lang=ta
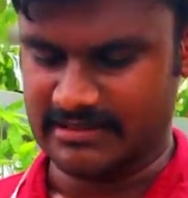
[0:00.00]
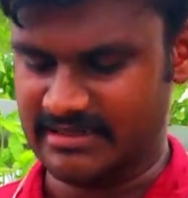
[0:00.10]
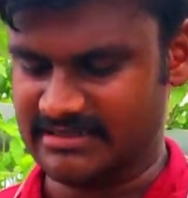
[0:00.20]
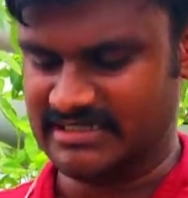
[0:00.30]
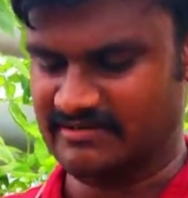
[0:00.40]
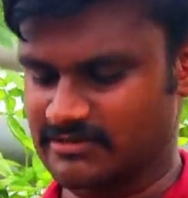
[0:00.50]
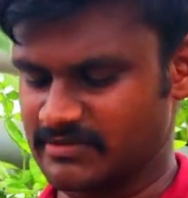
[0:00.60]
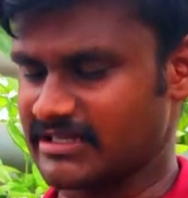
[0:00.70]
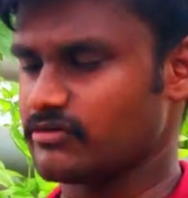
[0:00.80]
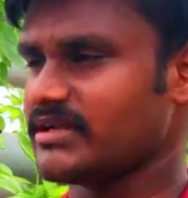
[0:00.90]
கிட்டத்தட்ட வந்து
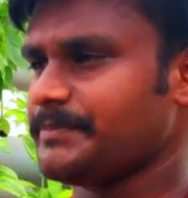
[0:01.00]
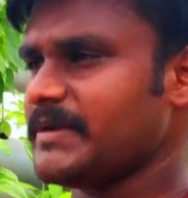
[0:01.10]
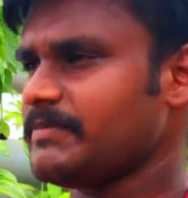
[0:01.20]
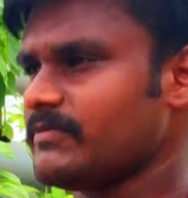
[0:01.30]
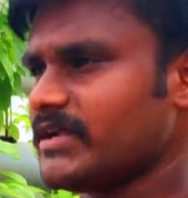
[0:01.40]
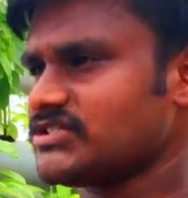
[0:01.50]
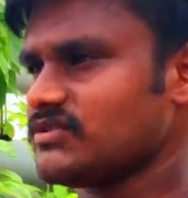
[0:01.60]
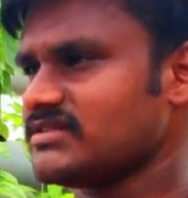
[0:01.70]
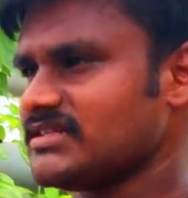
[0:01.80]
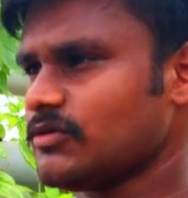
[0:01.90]
பார்த்தீங்கன்னா அதோட பிபிஎம்
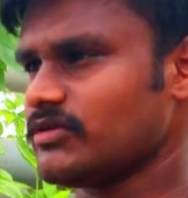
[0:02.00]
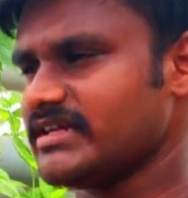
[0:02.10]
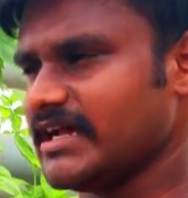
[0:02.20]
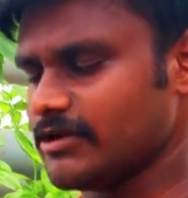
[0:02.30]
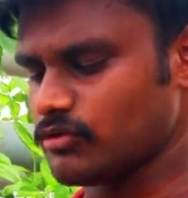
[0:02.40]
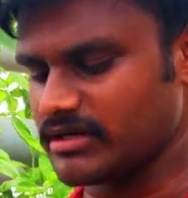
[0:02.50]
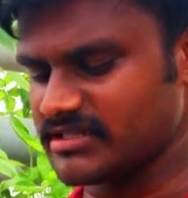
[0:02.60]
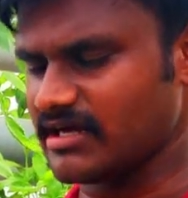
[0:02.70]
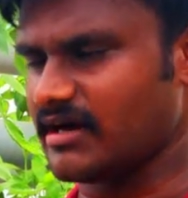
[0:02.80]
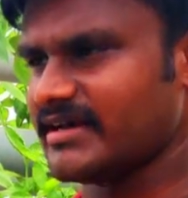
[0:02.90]
ரேஷியோ வந்துட்டு ஒரு
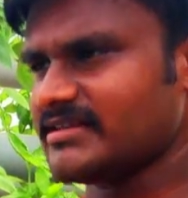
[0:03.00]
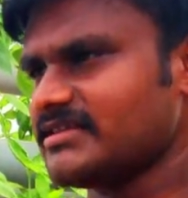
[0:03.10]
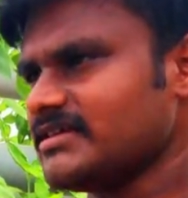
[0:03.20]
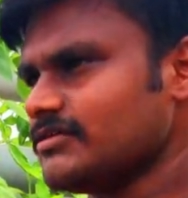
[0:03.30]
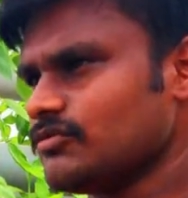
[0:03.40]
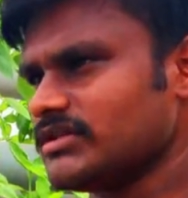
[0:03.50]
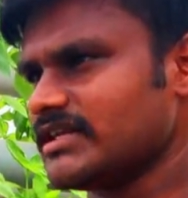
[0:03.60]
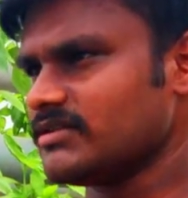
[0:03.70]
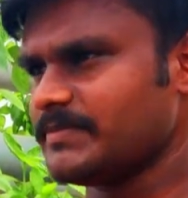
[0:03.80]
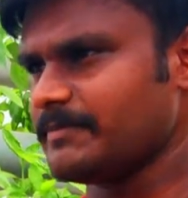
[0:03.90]
ஏழ்நூறுலேருந்து ஆயிரத்தி நூற்றி
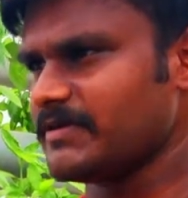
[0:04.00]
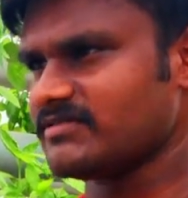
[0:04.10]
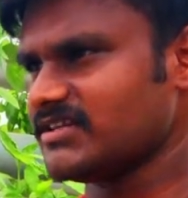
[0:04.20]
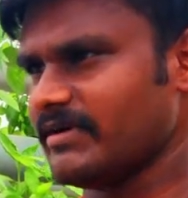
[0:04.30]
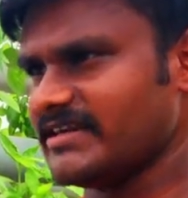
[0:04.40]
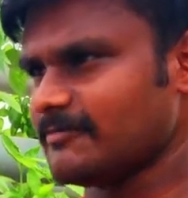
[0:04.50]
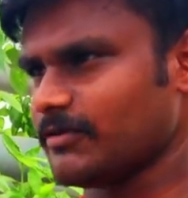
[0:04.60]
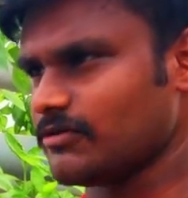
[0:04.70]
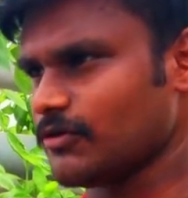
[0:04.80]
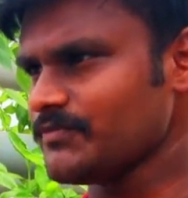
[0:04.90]
இருபது பிபிஎம் வந்துட்டு மெயின்டைன்
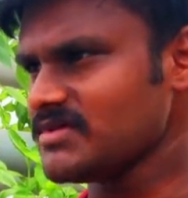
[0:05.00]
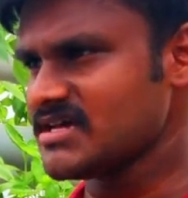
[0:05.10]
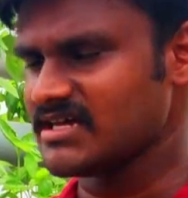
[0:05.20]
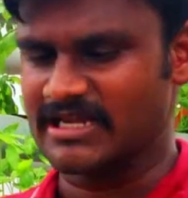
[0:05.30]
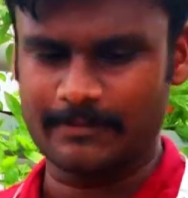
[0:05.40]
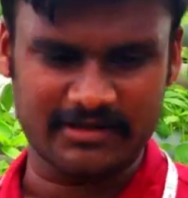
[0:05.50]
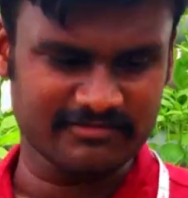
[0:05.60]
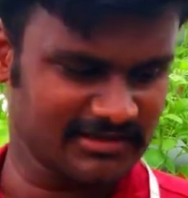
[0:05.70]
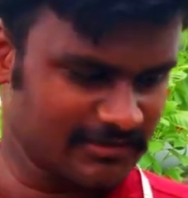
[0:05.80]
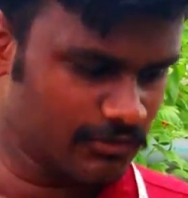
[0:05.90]
பண்ணணும் இப்போ
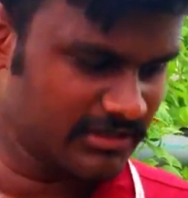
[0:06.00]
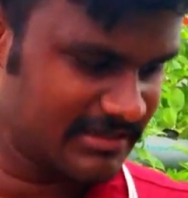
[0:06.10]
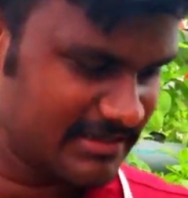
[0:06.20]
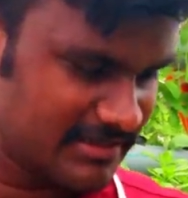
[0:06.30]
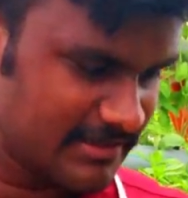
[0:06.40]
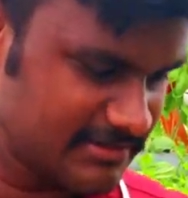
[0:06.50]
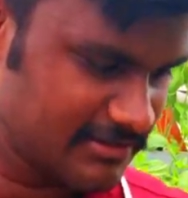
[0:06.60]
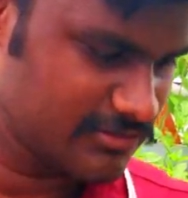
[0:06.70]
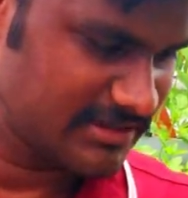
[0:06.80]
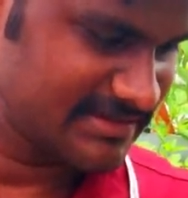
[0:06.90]
அதுவும் ஒரு இந்த
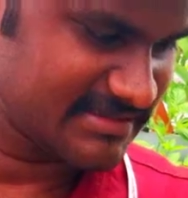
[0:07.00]
இந்த